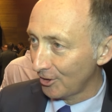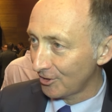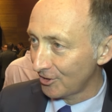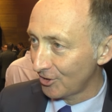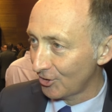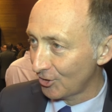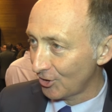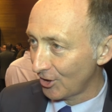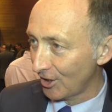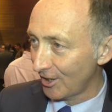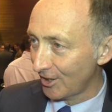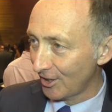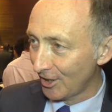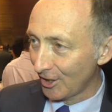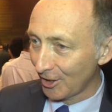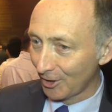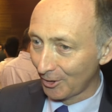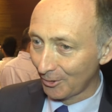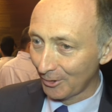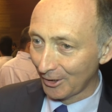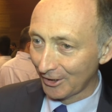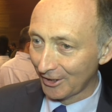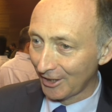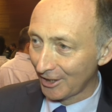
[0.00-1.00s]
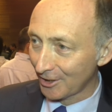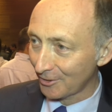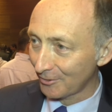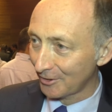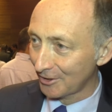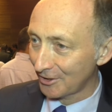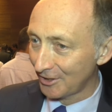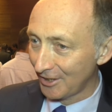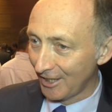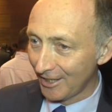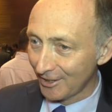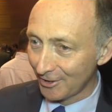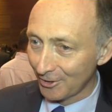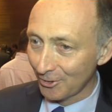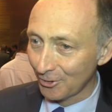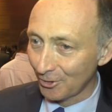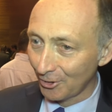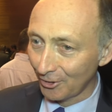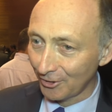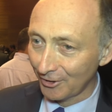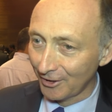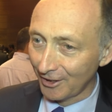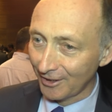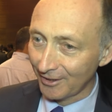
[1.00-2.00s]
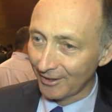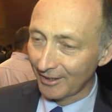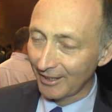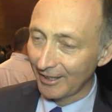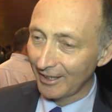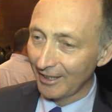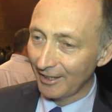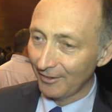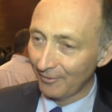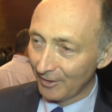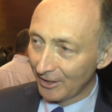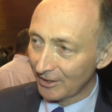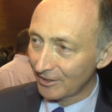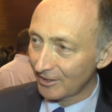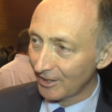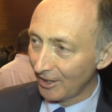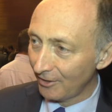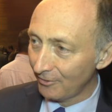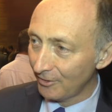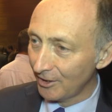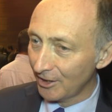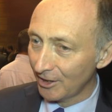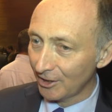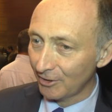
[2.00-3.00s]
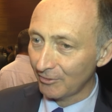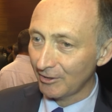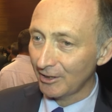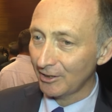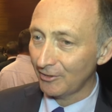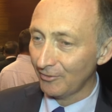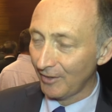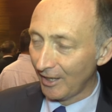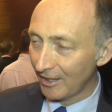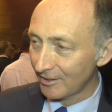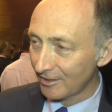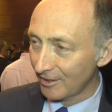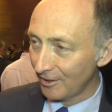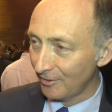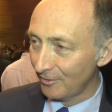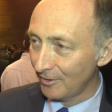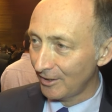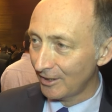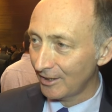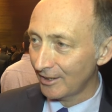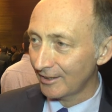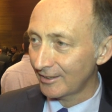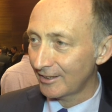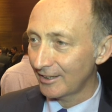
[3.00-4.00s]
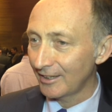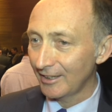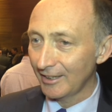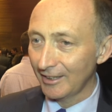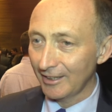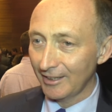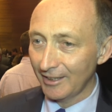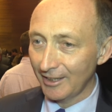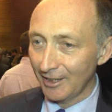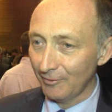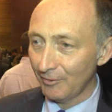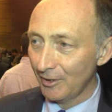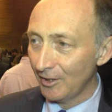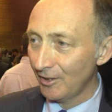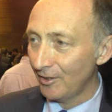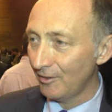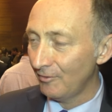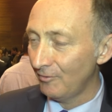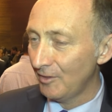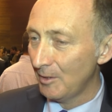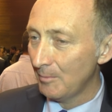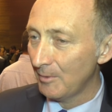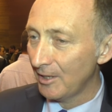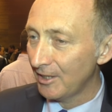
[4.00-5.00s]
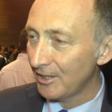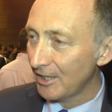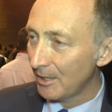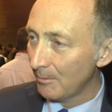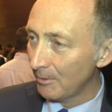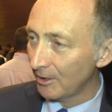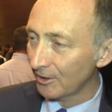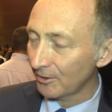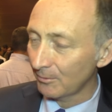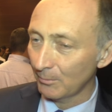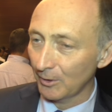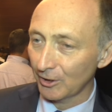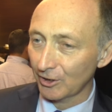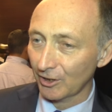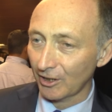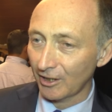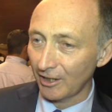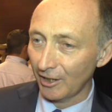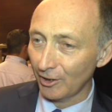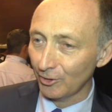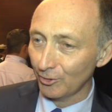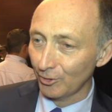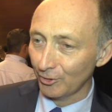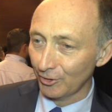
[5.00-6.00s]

Es ist ja nicht nur das, was sie essen, sondern wie serviert wird, wer serviert, äh, wie, wie man jemanden betreut.